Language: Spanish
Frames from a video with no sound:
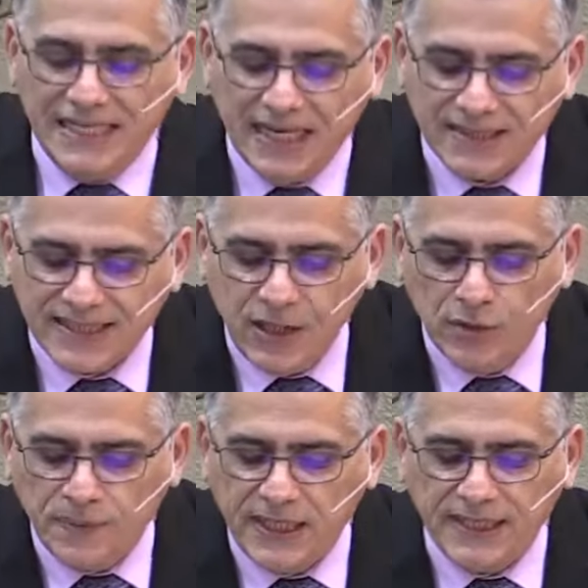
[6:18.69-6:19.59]
y
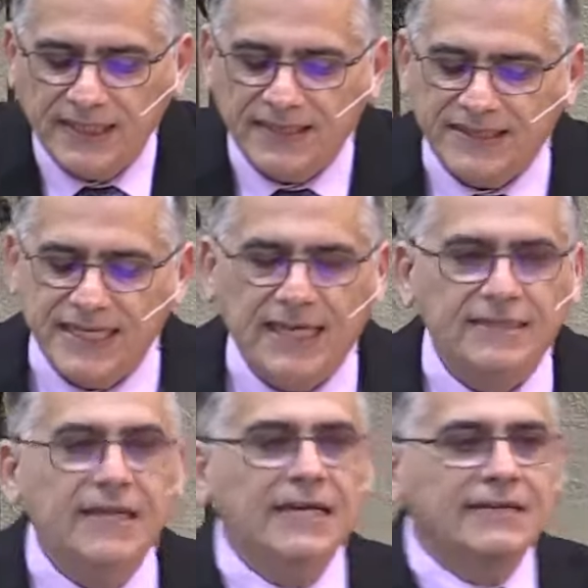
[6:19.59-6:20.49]
así obtiene que
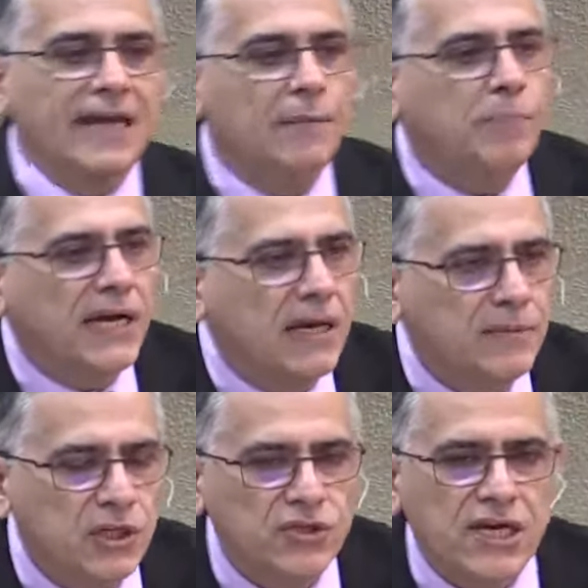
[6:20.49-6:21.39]
sean tan
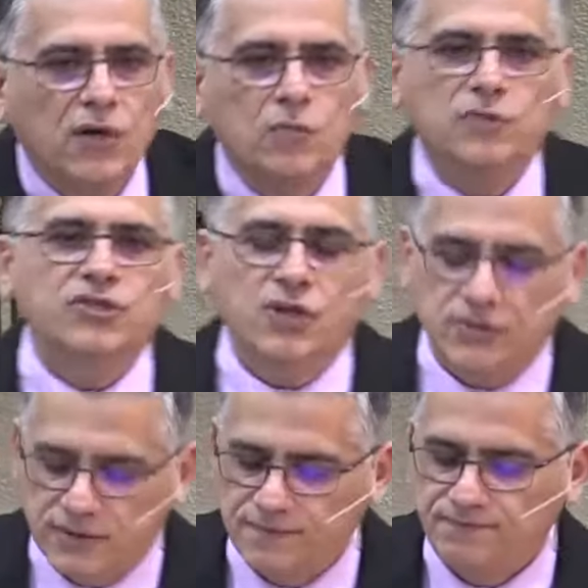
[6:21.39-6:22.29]
pecaminosas como
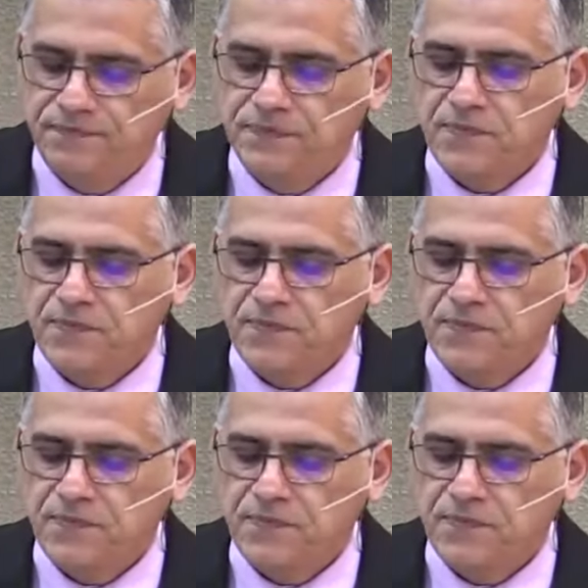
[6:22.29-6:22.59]
son.